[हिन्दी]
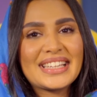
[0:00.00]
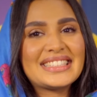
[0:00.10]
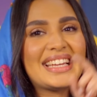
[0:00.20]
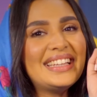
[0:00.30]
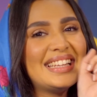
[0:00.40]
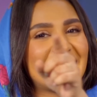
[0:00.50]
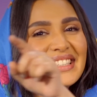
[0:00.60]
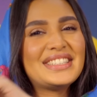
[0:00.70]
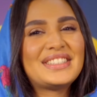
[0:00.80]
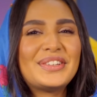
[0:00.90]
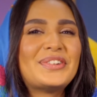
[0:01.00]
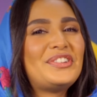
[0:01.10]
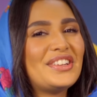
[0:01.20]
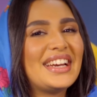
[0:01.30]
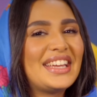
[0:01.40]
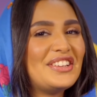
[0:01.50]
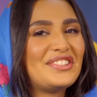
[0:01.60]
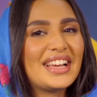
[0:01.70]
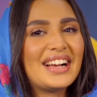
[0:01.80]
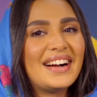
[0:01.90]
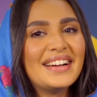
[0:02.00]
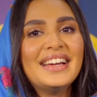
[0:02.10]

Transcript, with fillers: के साथ इसे जरूर शेयर कीजिएगा